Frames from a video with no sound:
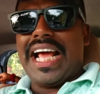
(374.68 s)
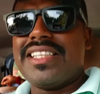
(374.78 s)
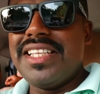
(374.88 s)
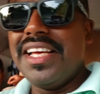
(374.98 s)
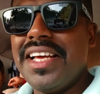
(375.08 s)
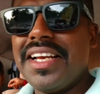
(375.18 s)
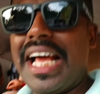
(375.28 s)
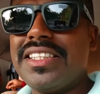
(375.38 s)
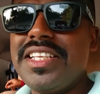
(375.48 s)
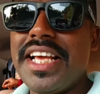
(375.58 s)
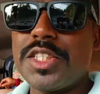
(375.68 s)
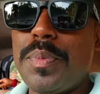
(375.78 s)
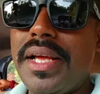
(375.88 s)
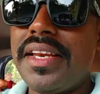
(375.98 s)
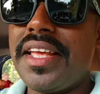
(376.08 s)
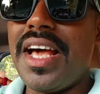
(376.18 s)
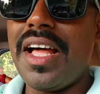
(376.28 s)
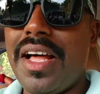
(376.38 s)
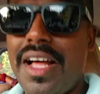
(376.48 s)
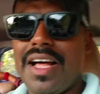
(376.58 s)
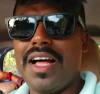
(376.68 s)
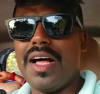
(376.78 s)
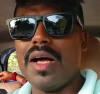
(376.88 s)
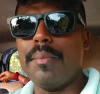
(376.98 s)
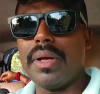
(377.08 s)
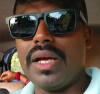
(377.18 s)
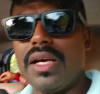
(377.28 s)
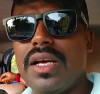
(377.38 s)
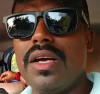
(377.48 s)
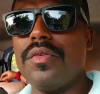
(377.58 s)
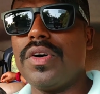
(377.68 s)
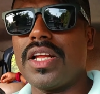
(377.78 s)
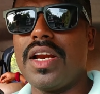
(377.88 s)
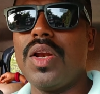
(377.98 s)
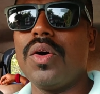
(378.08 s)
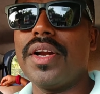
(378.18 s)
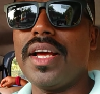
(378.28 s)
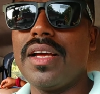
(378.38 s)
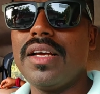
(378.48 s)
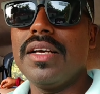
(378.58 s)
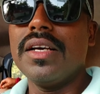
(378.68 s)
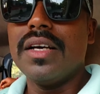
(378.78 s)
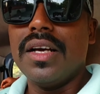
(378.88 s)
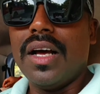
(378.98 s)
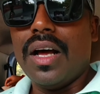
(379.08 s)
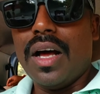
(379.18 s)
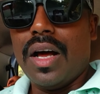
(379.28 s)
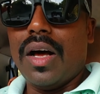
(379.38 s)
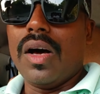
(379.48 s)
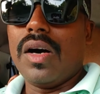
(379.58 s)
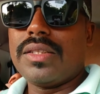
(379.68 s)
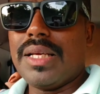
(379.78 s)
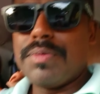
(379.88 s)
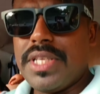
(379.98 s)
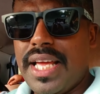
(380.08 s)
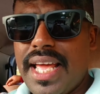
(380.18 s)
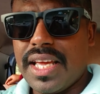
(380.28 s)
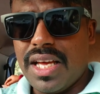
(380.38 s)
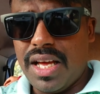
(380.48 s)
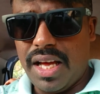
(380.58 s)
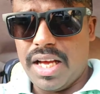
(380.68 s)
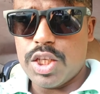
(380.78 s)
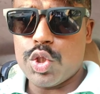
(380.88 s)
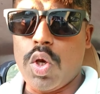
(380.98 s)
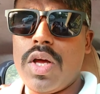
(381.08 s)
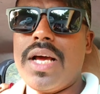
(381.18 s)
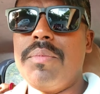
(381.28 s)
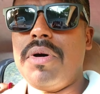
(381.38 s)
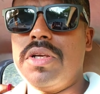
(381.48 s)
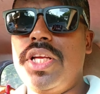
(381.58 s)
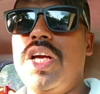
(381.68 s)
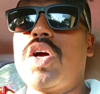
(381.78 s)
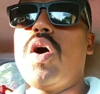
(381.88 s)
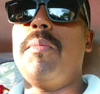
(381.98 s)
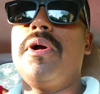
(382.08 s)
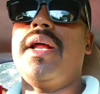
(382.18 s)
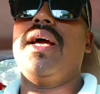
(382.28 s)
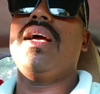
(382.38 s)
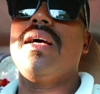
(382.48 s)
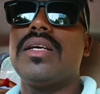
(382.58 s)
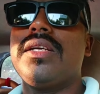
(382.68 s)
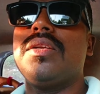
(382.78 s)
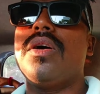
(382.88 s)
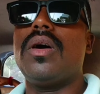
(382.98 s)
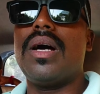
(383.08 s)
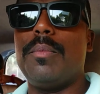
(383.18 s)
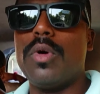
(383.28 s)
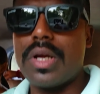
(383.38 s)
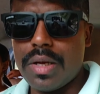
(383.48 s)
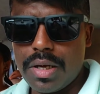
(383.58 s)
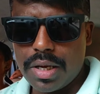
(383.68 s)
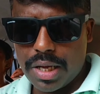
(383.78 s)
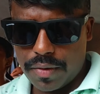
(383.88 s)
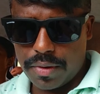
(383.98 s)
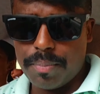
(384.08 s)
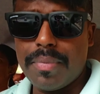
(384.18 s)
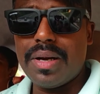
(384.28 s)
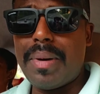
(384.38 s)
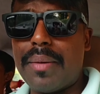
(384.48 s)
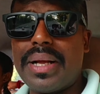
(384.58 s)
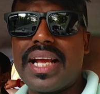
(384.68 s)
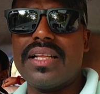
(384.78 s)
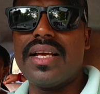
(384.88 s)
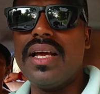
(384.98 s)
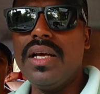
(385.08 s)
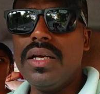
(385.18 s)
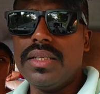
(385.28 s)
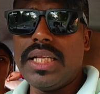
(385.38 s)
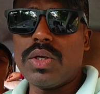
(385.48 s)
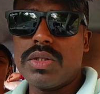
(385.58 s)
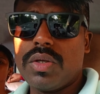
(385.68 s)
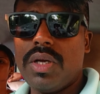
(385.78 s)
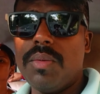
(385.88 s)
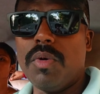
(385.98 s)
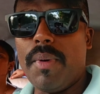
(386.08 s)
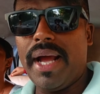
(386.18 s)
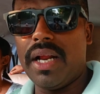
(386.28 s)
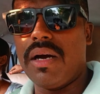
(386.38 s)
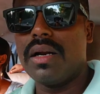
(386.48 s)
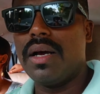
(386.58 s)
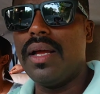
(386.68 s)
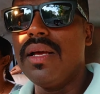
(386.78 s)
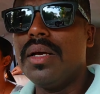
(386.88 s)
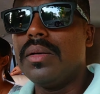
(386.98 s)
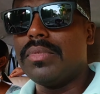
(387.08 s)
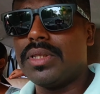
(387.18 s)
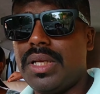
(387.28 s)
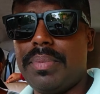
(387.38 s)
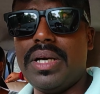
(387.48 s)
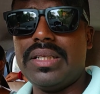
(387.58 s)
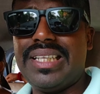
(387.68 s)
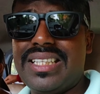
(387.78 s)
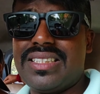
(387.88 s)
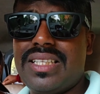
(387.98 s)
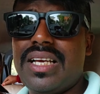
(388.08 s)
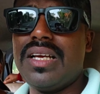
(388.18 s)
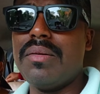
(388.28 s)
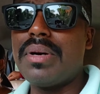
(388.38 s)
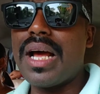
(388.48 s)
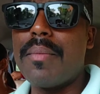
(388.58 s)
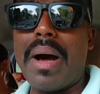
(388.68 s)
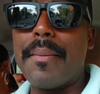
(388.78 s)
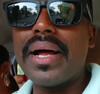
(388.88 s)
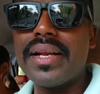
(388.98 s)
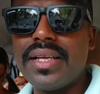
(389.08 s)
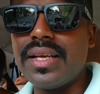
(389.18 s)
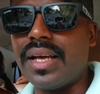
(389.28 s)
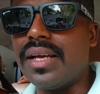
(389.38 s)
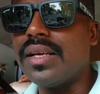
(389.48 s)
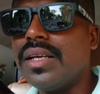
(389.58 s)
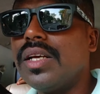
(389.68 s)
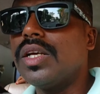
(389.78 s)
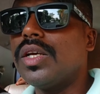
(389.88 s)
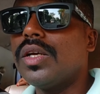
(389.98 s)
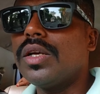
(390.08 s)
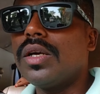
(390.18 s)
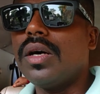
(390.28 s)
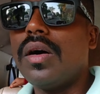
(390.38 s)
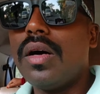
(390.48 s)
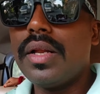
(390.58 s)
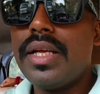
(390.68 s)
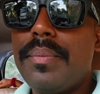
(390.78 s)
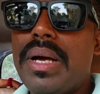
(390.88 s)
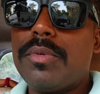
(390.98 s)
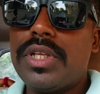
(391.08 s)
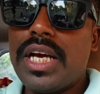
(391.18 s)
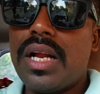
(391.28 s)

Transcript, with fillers: नाइसली नाइसली एक्सप्लेन किया आ, मेरे फादर इन लॉ ने और तब से एक स्लोगन हाँ, बहुत ही कॉमन है यू नो हम लोग बार बार कहते हैं देखो तो मोमाए डाउन है मतलब देश से बड़ा मामा नहीं है पाथर का और ये मैं आपको